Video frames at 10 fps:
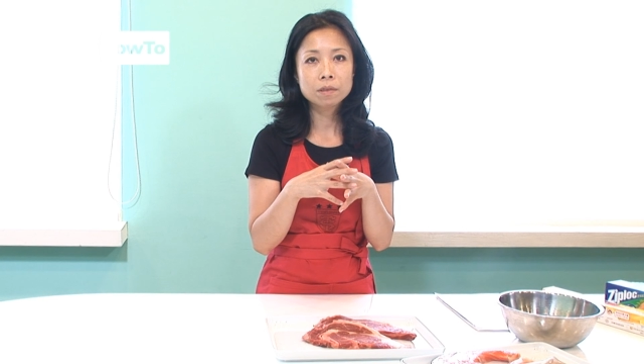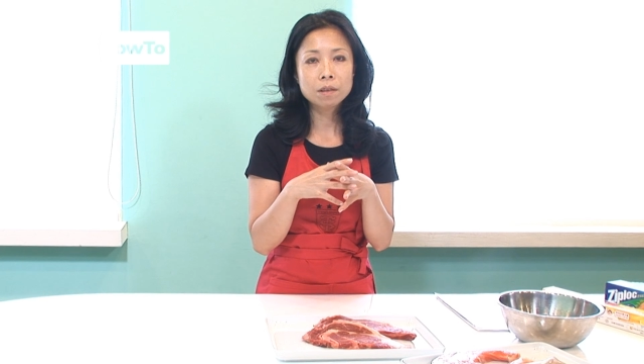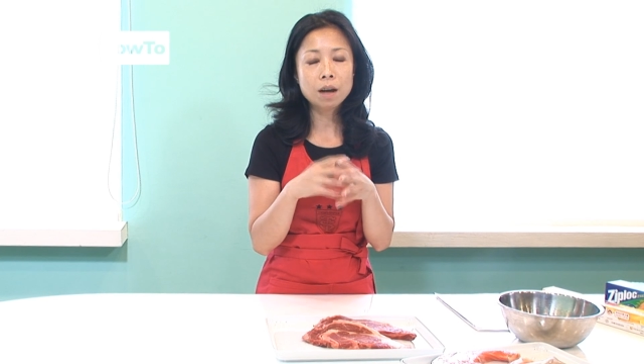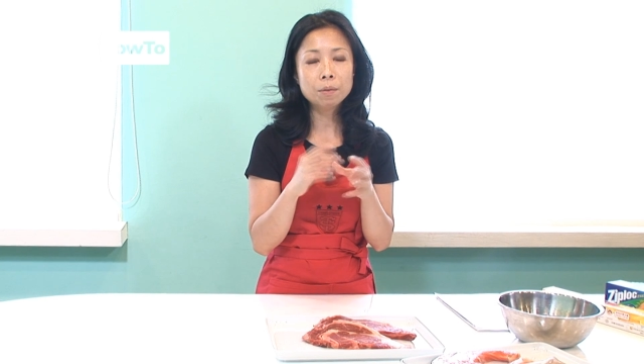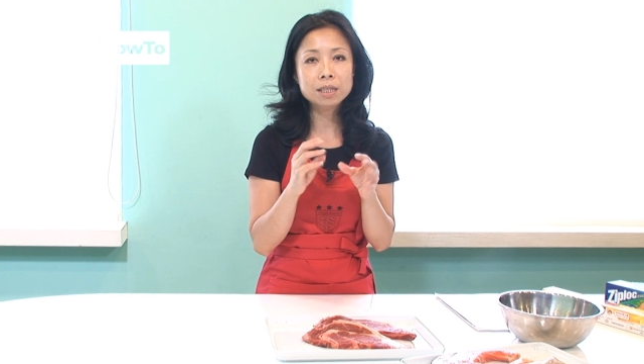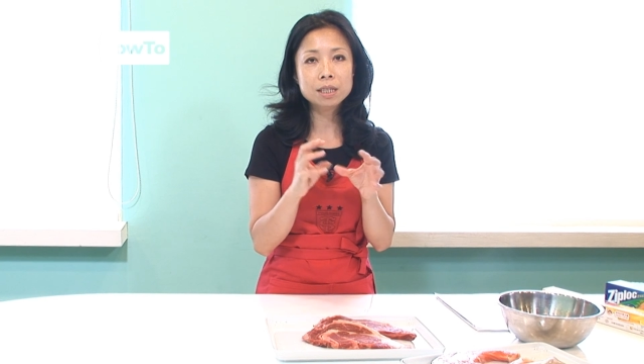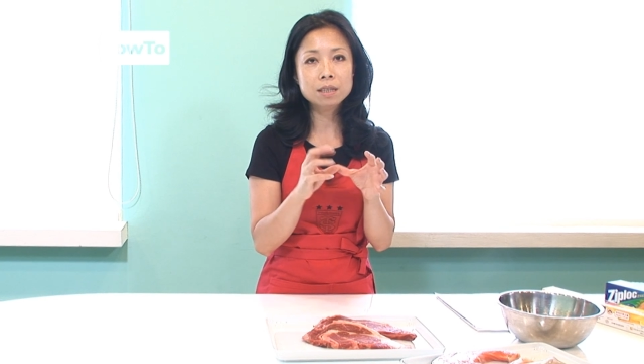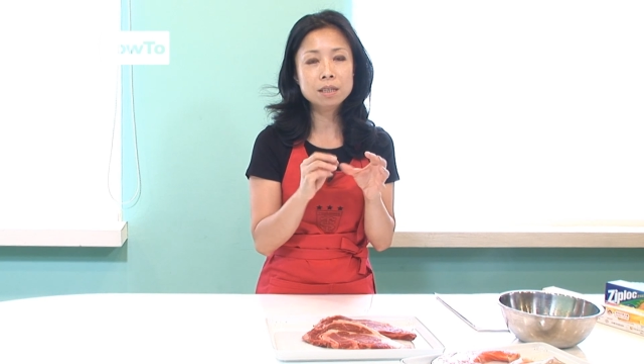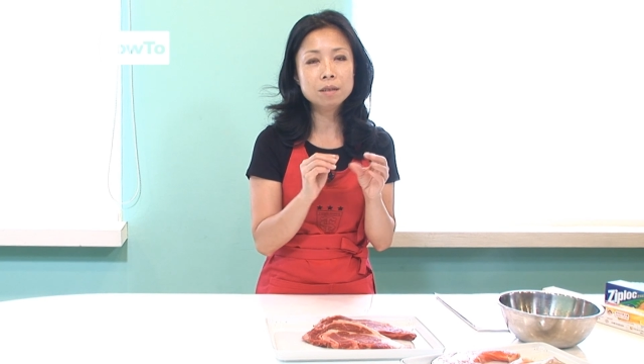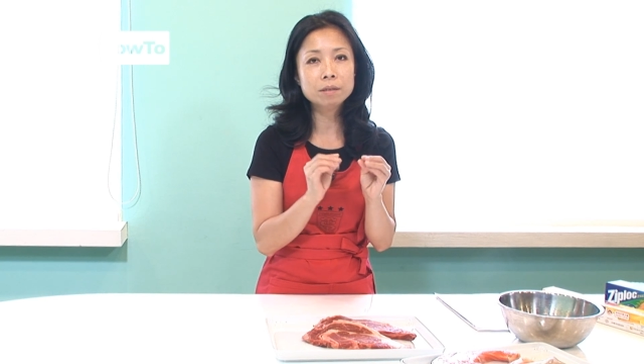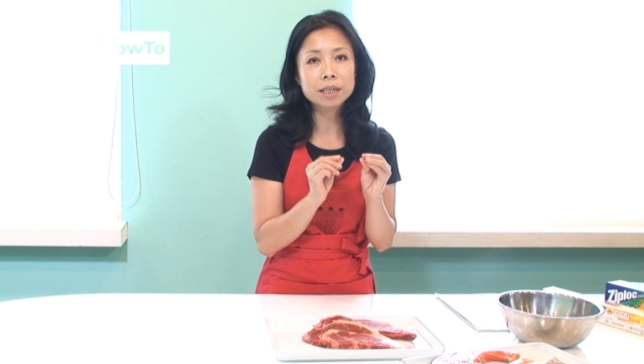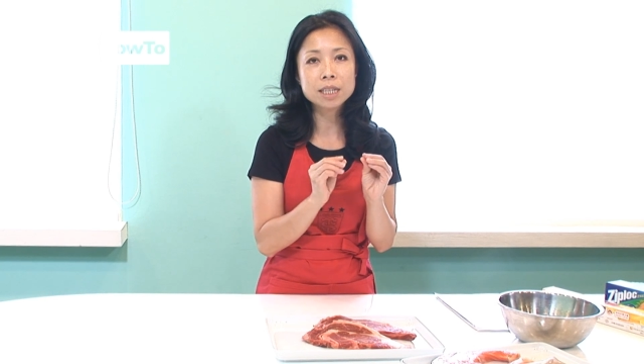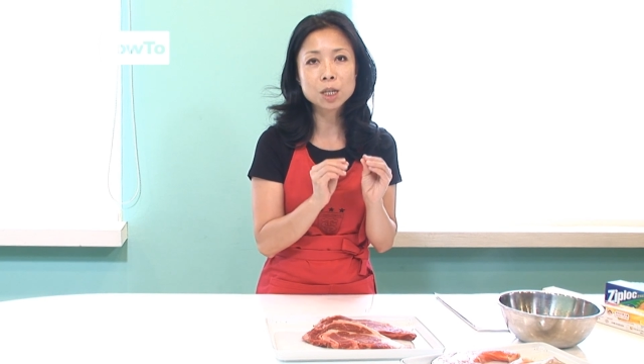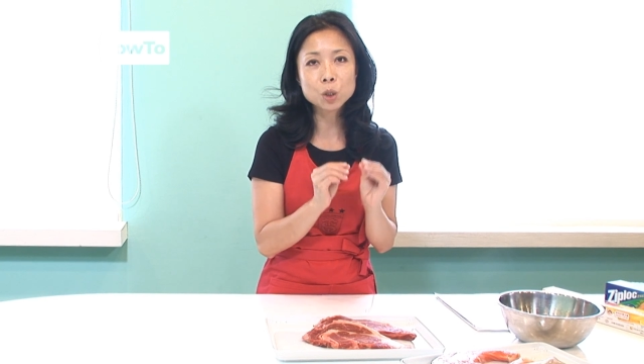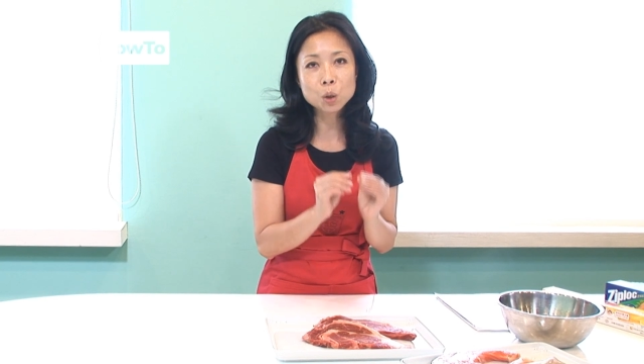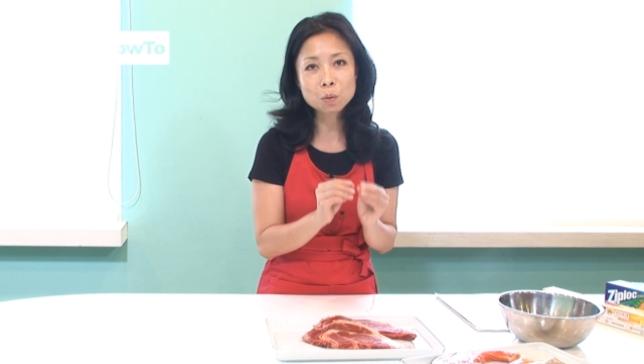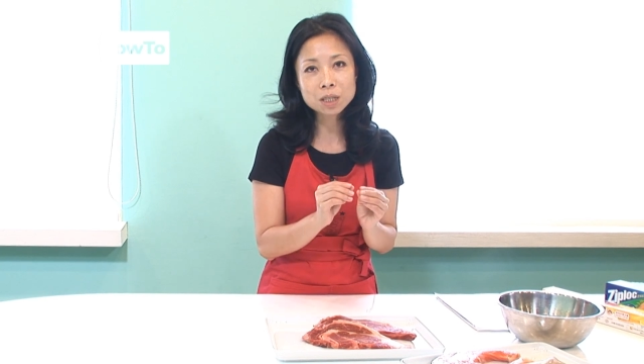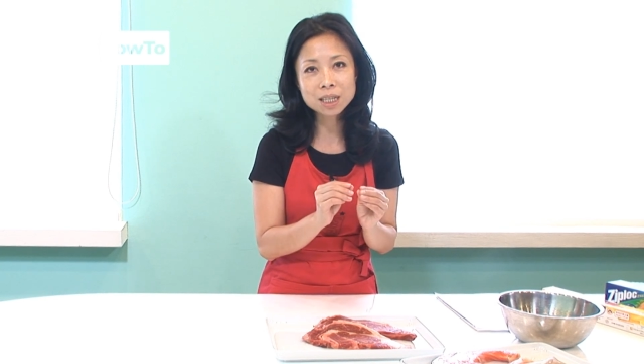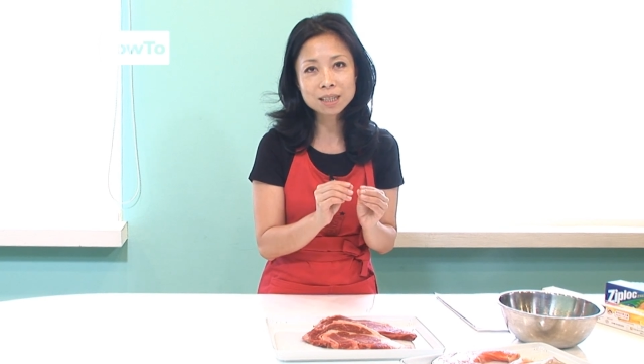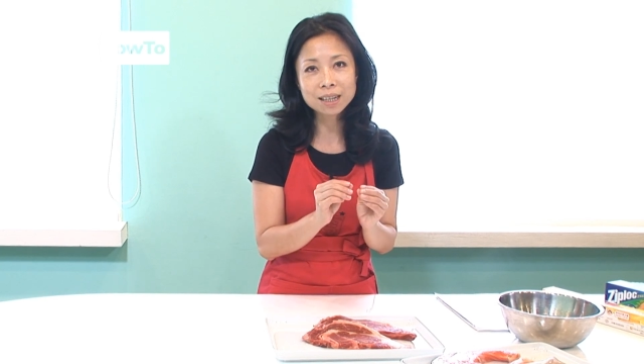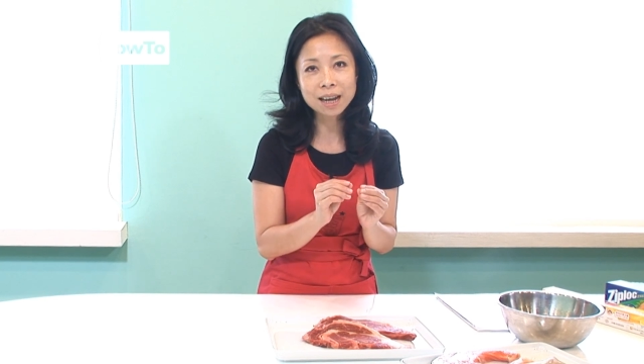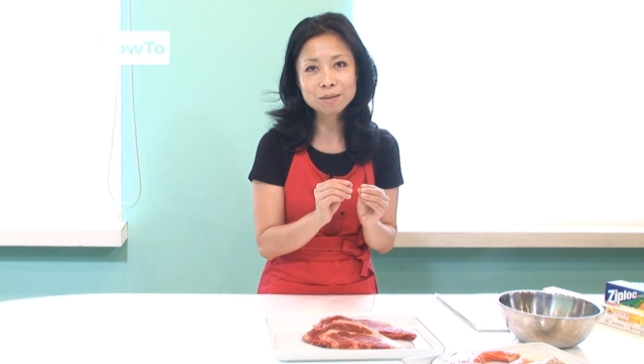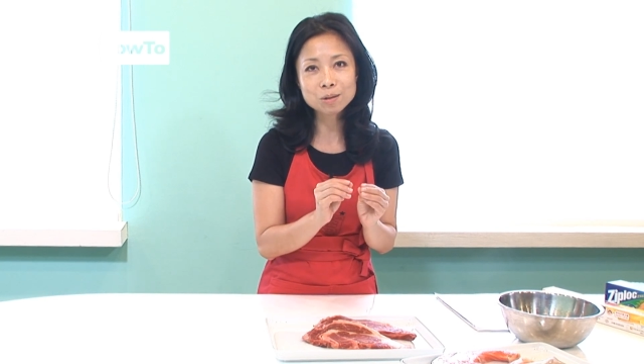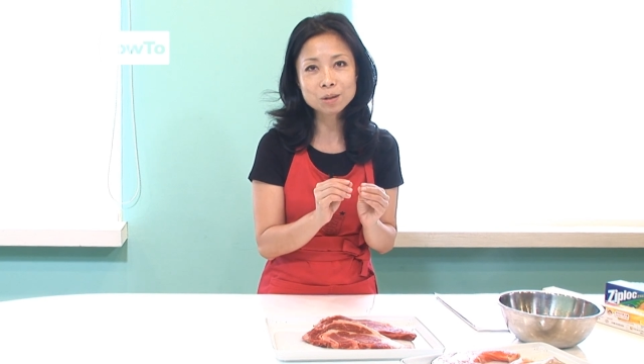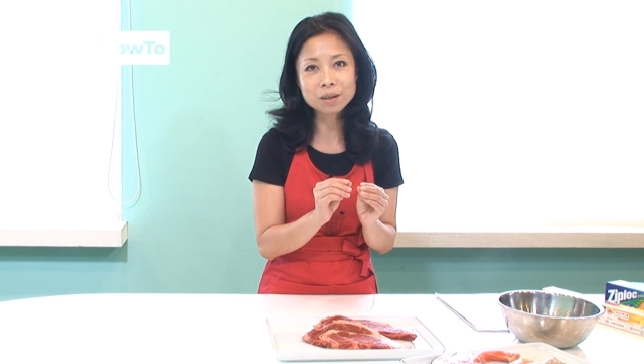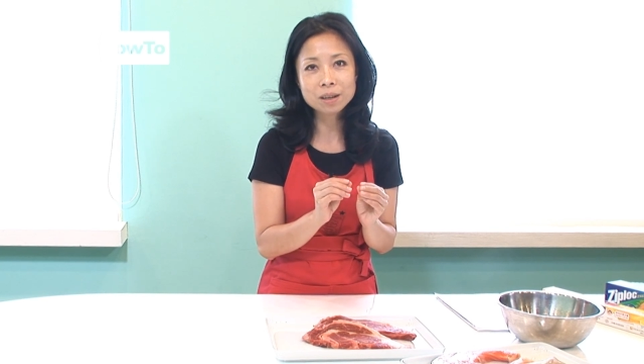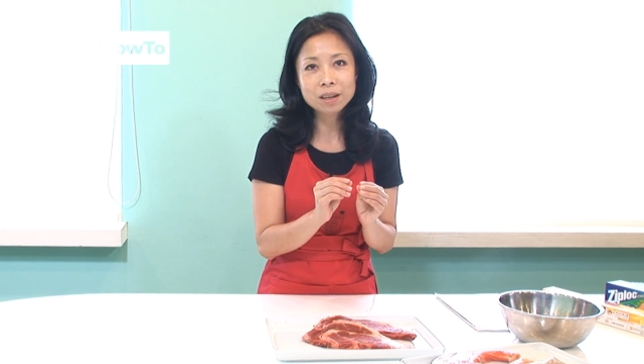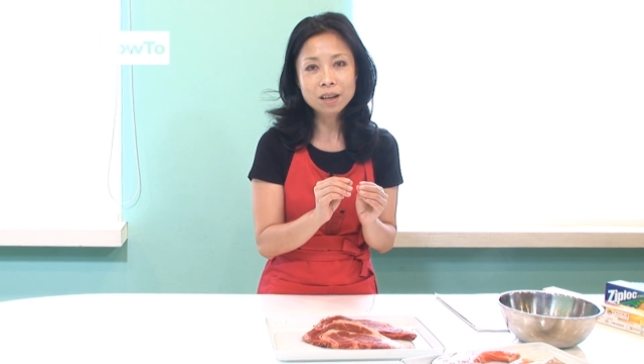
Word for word: 它会接近有一点像棕色的感觉。